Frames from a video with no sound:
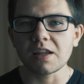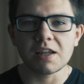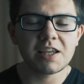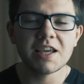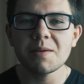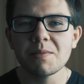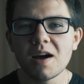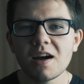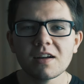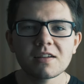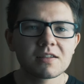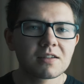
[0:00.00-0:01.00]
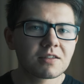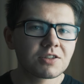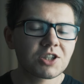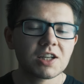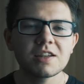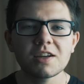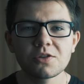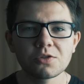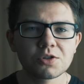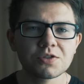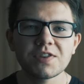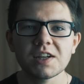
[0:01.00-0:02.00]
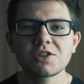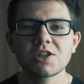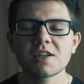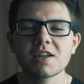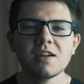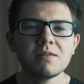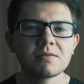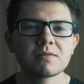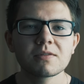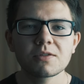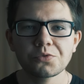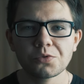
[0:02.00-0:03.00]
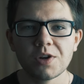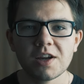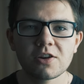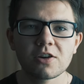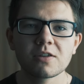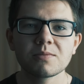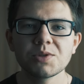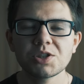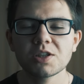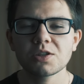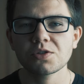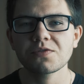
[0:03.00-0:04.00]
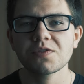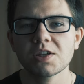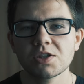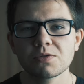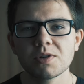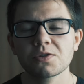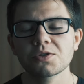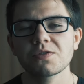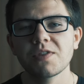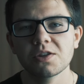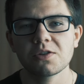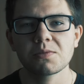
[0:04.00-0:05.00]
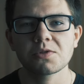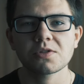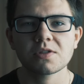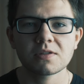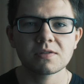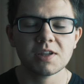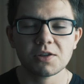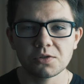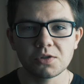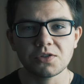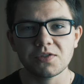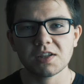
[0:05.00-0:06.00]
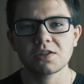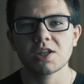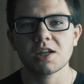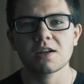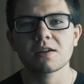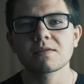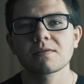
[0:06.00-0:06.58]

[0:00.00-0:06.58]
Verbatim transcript: Nie ma żadnego doświadczenia, którego byś nie doświadczył jako świadomość tego doświadczenia.